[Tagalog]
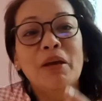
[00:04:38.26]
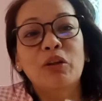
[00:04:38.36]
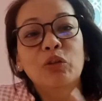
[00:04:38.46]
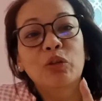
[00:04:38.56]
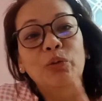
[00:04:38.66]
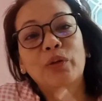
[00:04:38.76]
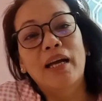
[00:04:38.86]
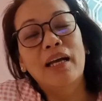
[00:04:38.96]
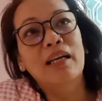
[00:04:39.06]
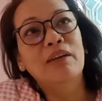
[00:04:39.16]
Pero totoo
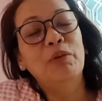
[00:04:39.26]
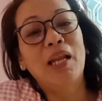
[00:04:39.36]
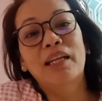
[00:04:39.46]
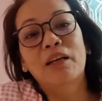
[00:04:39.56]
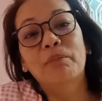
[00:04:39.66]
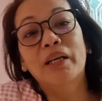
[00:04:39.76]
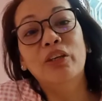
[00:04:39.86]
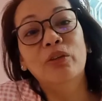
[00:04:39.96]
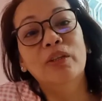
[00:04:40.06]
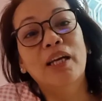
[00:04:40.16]
nga, wala nang
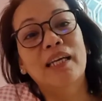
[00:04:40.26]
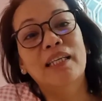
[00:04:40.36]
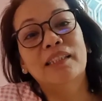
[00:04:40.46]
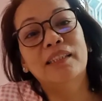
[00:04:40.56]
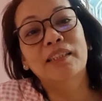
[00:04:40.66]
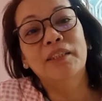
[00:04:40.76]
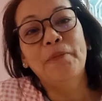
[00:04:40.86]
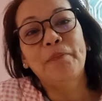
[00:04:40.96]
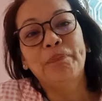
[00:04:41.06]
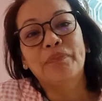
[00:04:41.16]
bagyo guys.
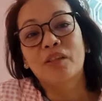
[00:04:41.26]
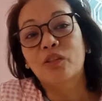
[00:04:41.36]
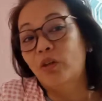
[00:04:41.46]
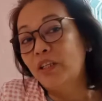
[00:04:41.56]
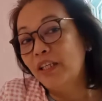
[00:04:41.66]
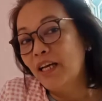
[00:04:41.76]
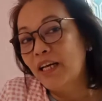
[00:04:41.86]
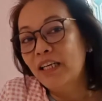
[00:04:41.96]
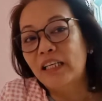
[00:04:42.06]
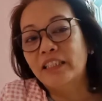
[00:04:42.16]
Sorry ha,
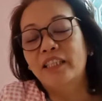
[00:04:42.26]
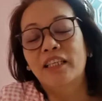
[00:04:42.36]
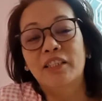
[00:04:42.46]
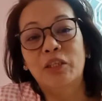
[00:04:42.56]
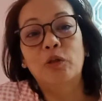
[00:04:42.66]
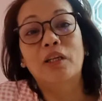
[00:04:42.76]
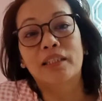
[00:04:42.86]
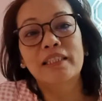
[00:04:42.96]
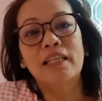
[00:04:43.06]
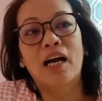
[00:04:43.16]
kagigising ko lang,
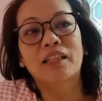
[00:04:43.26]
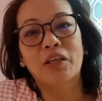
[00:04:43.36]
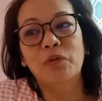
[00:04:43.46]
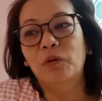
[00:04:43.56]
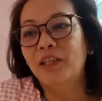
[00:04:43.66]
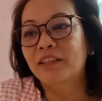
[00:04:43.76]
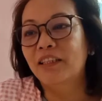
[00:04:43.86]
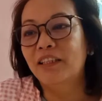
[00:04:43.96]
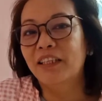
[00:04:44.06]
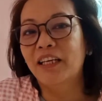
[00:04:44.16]
asin kakatayo ko lang
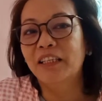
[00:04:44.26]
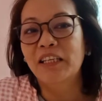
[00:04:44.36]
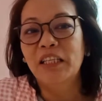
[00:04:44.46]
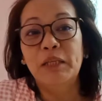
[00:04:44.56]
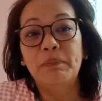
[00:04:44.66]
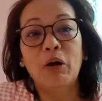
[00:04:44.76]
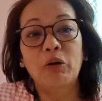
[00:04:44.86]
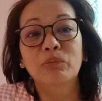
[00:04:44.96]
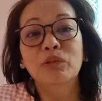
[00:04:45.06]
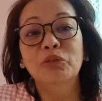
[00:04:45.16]
talaga. Hindi pa ako
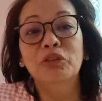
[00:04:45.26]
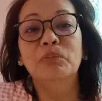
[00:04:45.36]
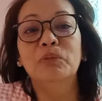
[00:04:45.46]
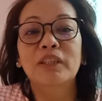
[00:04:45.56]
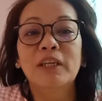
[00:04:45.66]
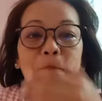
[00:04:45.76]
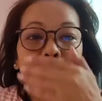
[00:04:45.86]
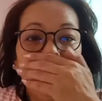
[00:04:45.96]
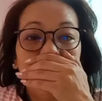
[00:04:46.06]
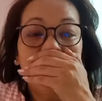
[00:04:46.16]
nagungumog.
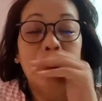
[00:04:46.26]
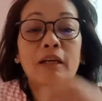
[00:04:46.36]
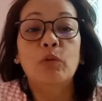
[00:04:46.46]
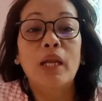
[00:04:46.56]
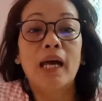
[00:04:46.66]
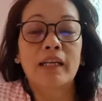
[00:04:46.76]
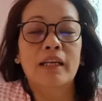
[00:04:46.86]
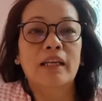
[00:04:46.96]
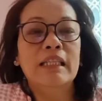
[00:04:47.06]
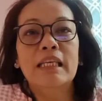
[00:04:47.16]
Wala
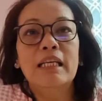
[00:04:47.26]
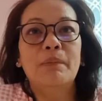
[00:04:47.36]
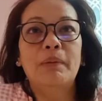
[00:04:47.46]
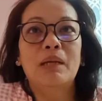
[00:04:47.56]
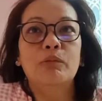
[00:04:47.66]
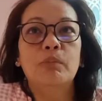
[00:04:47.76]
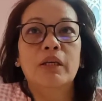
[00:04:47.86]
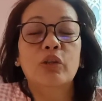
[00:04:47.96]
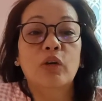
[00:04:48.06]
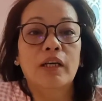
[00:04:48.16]
na, hindi nga pala
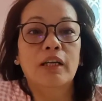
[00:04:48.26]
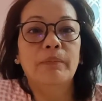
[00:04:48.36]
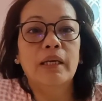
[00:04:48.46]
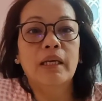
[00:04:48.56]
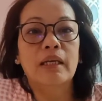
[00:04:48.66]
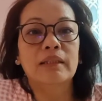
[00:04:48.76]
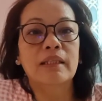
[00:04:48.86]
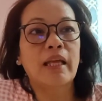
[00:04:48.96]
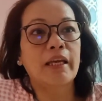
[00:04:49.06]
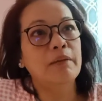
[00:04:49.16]
bumagyo kagabi, as
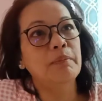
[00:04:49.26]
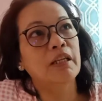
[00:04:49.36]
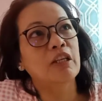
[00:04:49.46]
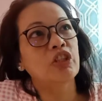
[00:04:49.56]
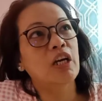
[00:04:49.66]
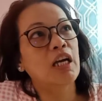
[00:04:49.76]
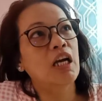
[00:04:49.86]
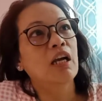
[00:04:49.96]
in tahimik na siya.